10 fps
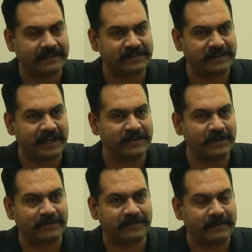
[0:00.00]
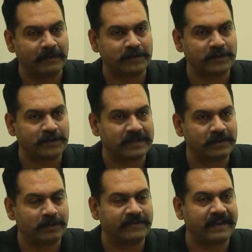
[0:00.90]
एक्सचेंज ऑफ इमोशंस होते
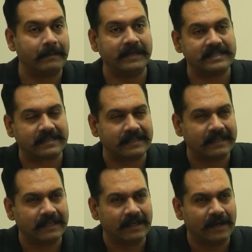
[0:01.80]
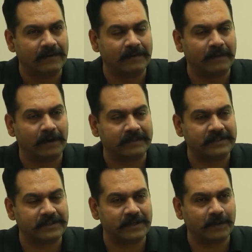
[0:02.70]
दोनों फैमिलीज़ के वो बहुत
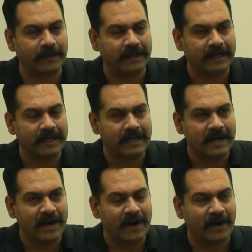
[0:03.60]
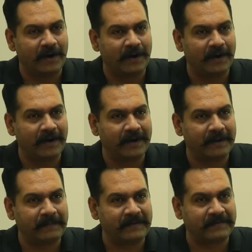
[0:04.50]
अच्छे हुए और
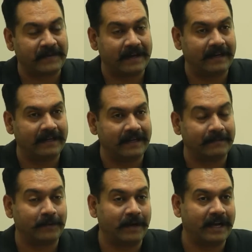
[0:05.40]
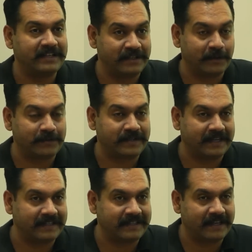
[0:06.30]
फिर फाइनली अलहमदिल्ला आज ये खुशी
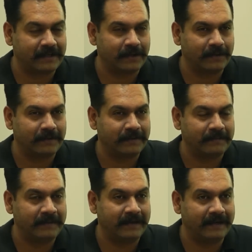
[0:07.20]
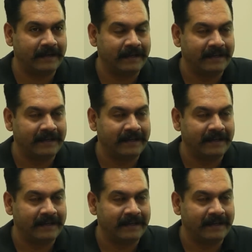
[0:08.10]
का दिन देखने को मिल रहा है